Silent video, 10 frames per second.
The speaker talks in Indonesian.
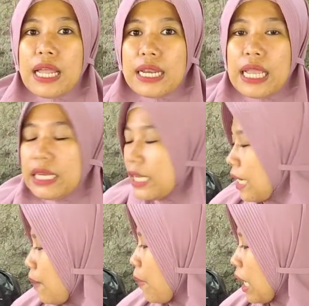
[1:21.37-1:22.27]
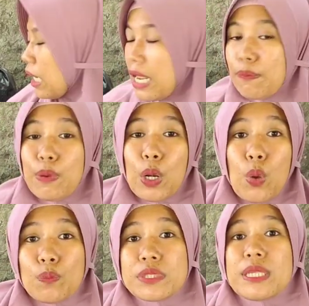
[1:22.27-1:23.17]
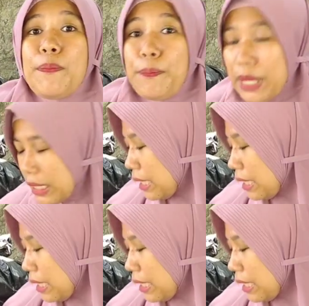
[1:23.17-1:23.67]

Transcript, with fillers: Nah ini kenapa? Karena belum sempat